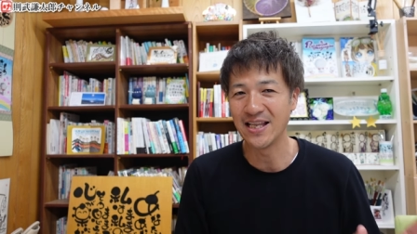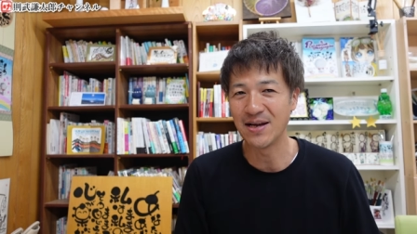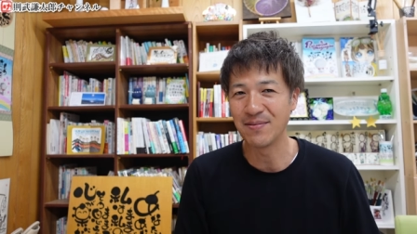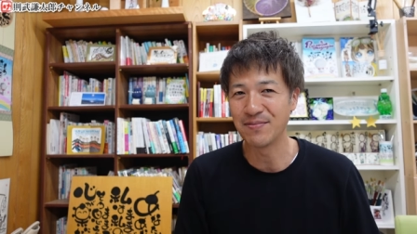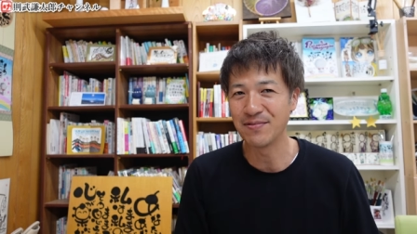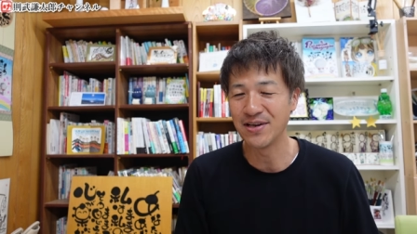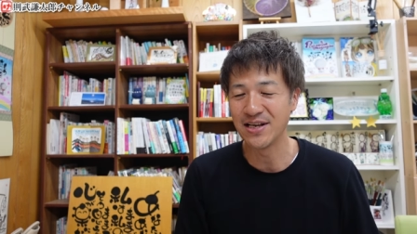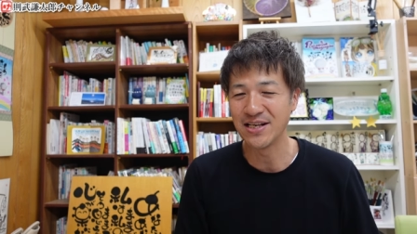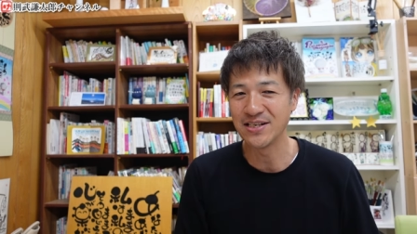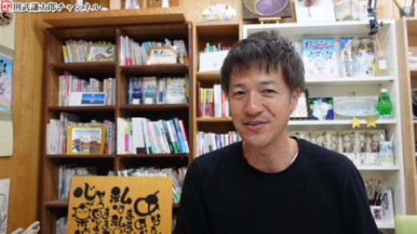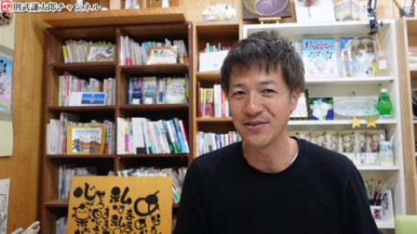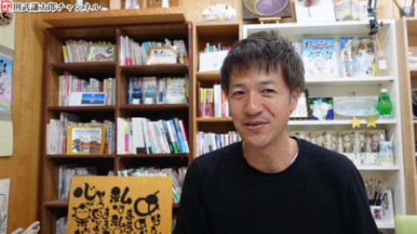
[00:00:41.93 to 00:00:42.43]

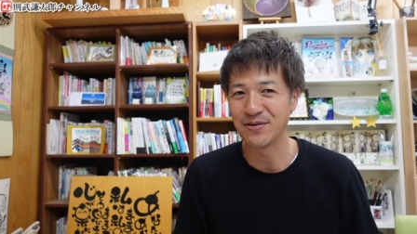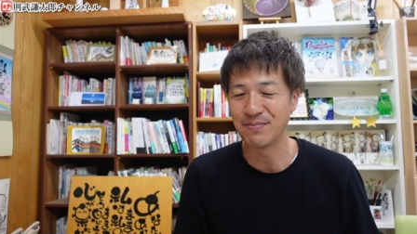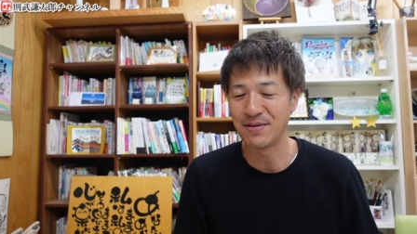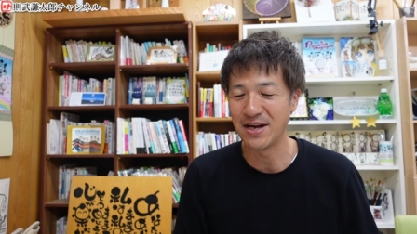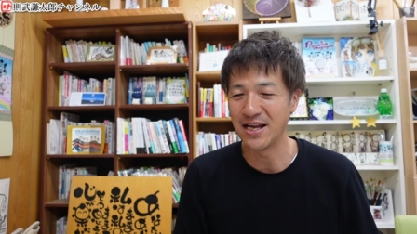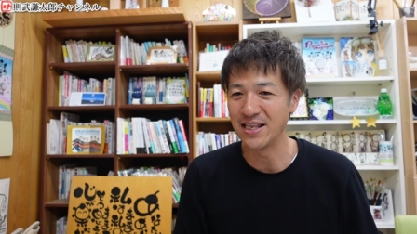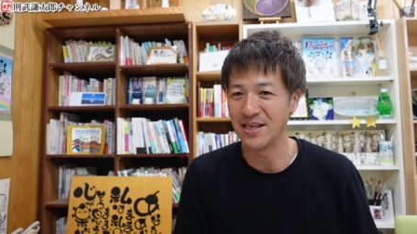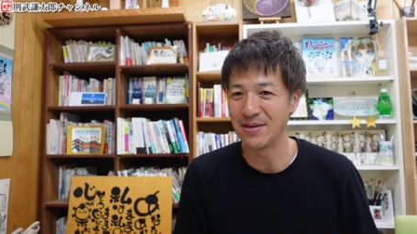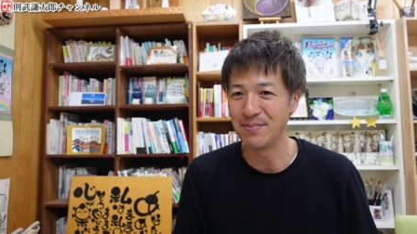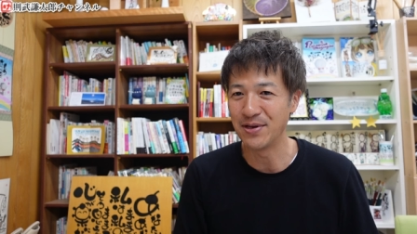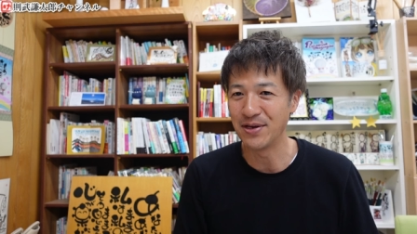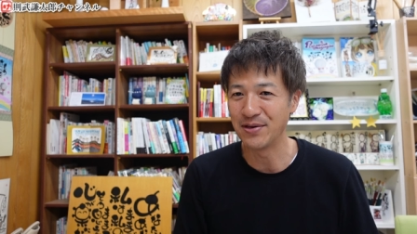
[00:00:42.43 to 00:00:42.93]
WHO の
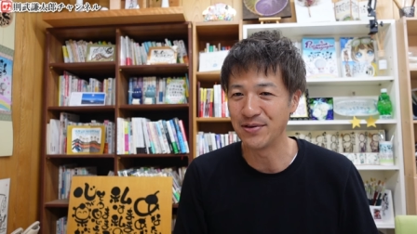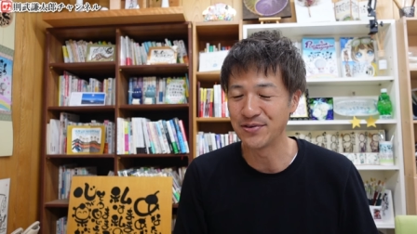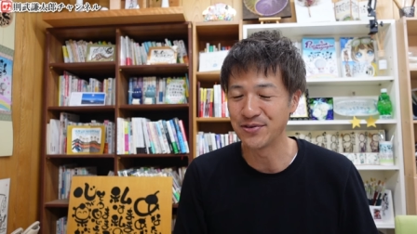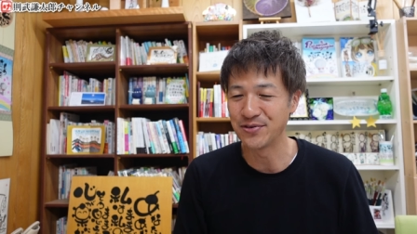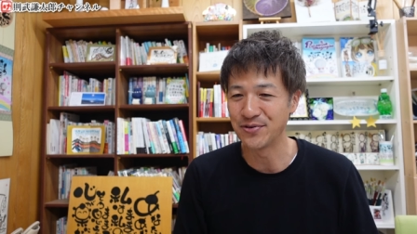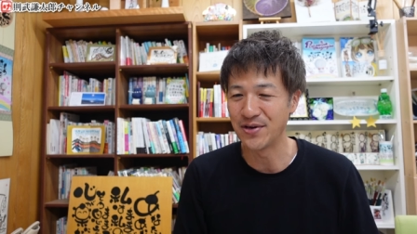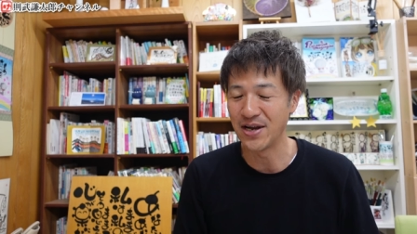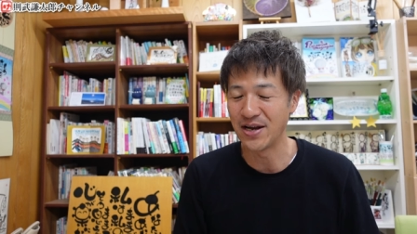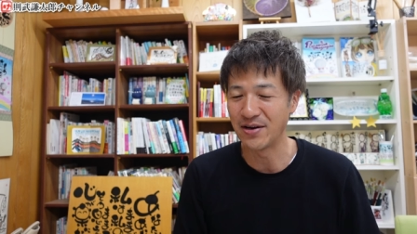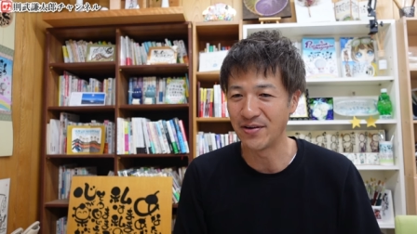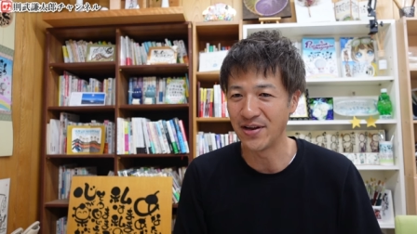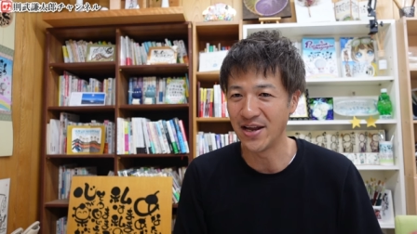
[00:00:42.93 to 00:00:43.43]
パンデミック
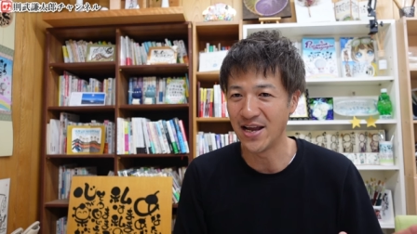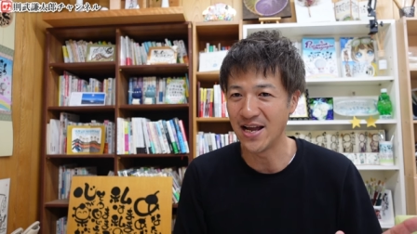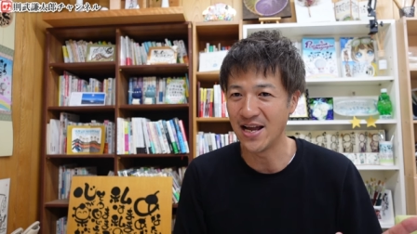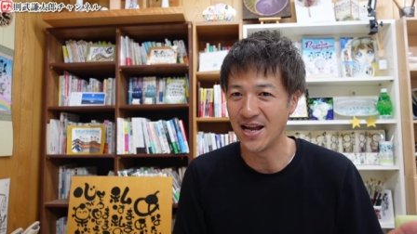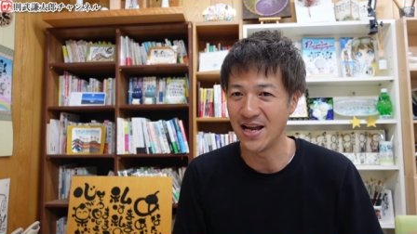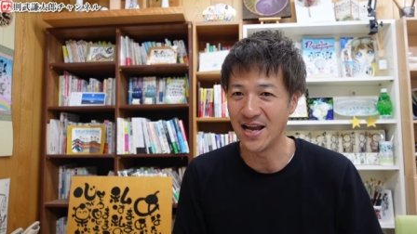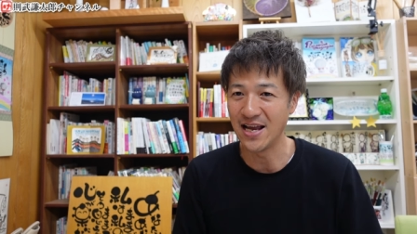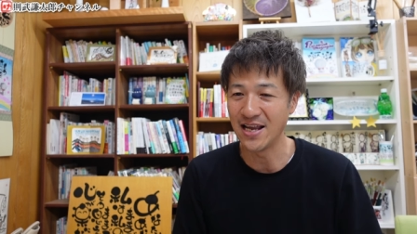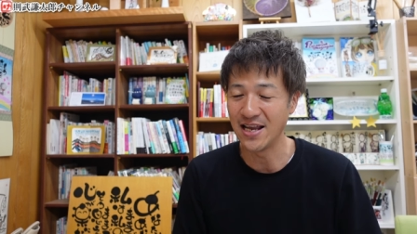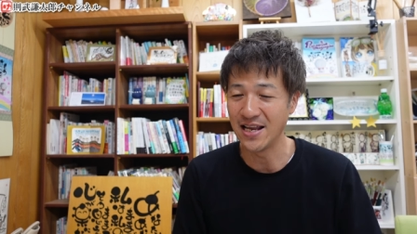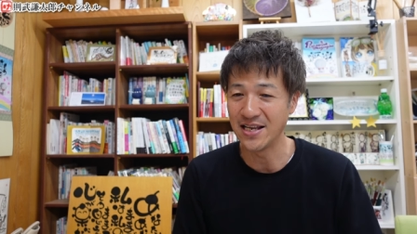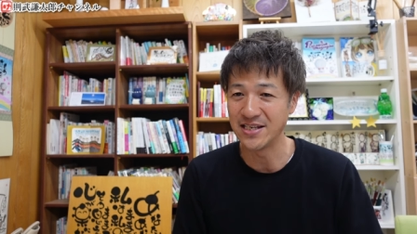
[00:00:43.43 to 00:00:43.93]
条約や
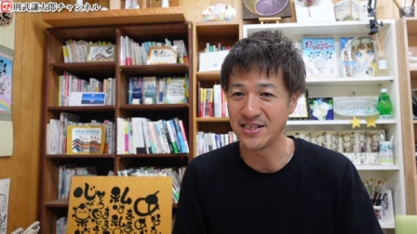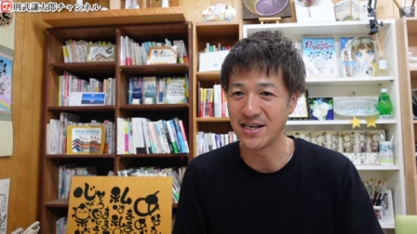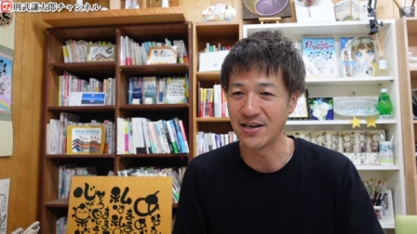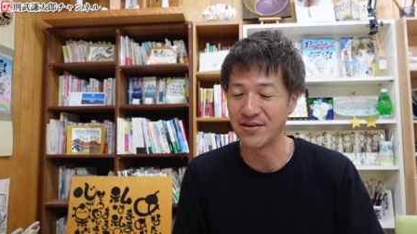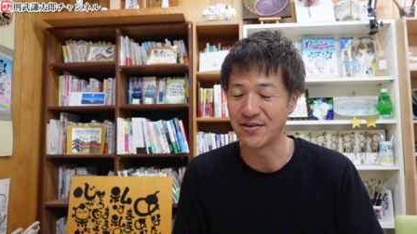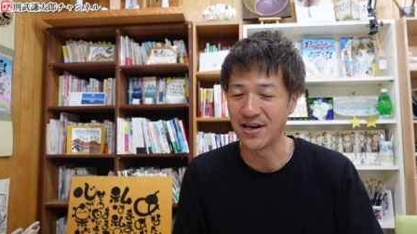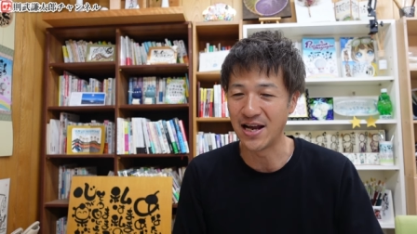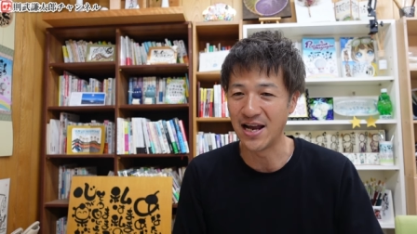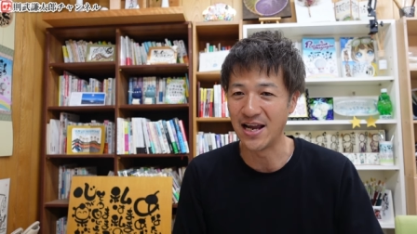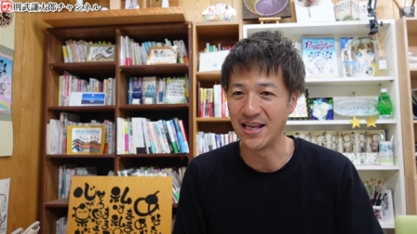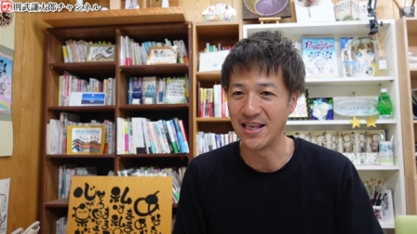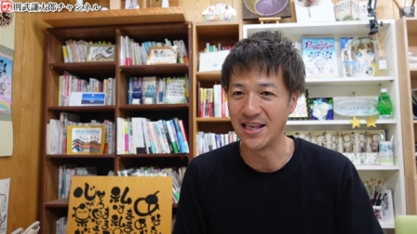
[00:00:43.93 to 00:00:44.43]
IHR
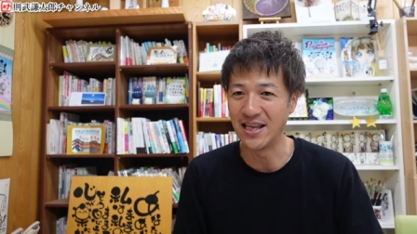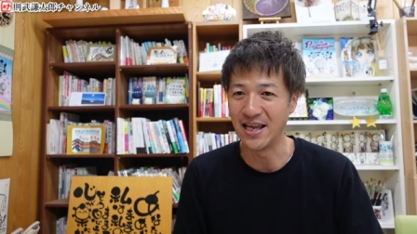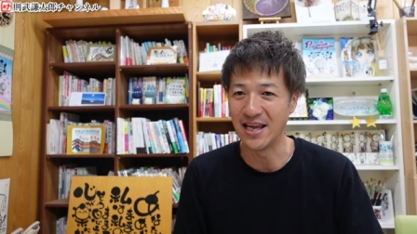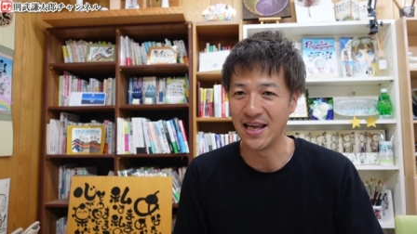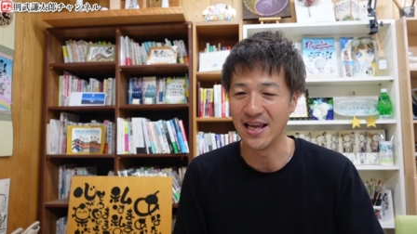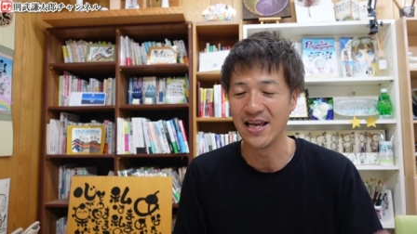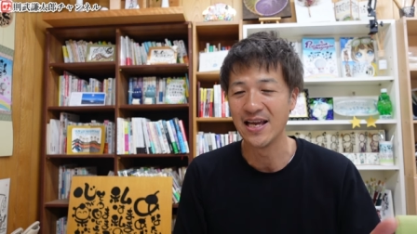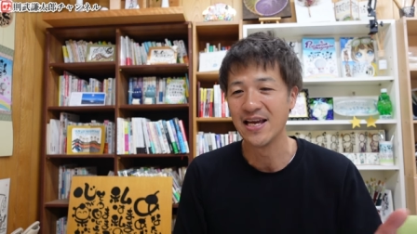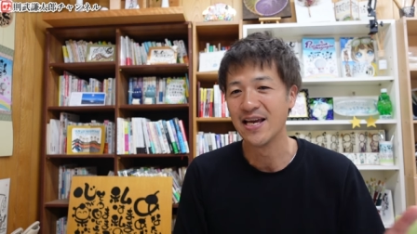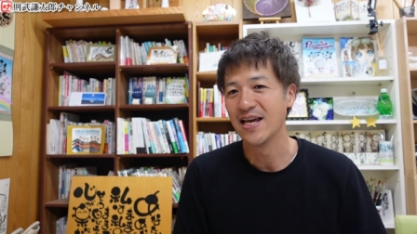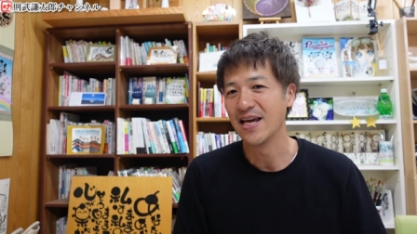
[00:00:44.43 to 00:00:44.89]
改定、